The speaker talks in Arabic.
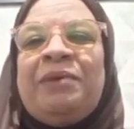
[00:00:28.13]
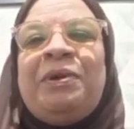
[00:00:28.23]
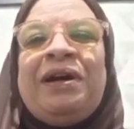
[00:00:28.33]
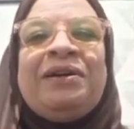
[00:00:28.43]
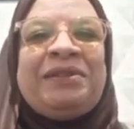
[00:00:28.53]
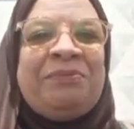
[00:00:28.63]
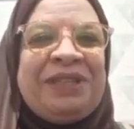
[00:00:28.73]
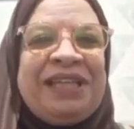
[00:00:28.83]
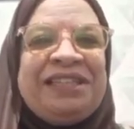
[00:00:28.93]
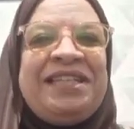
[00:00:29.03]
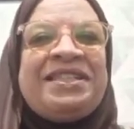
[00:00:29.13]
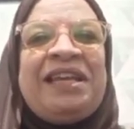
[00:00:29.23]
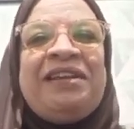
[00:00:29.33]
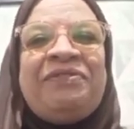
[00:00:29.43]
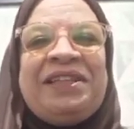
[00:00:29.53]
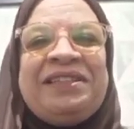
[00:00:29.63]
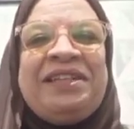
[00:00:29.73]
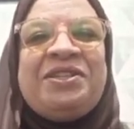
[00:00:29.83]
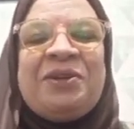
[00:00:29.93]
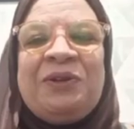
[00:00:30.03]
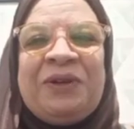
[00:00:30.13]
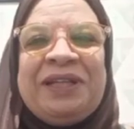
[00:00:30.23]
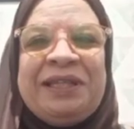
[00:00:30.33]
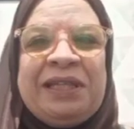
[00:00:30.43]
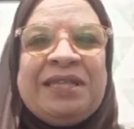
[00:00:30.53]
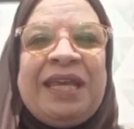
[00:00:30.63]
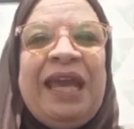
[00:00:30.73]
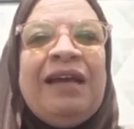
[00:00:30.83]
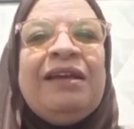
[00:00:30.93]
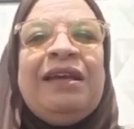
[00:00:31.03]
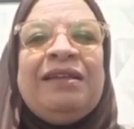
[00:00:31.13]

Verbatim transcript: خبرة أكتر من 30 سنة في تدريس اللغة الإنجليزية